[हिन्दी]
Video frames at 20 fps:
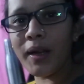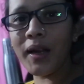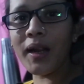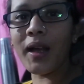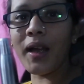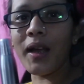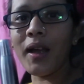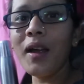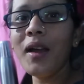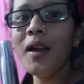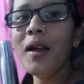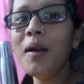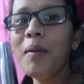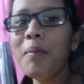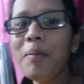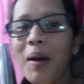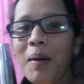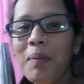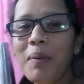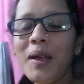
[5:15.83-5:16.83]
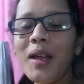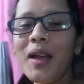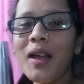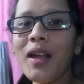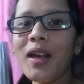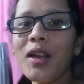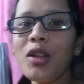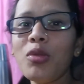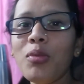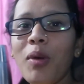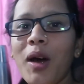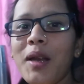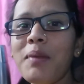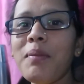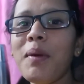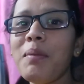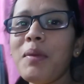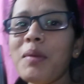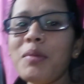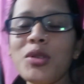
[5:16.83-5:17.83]
मना है पापा क्या कह रहे
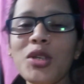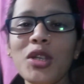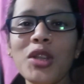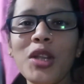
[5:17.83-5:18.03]
तुम्हारी मम्मी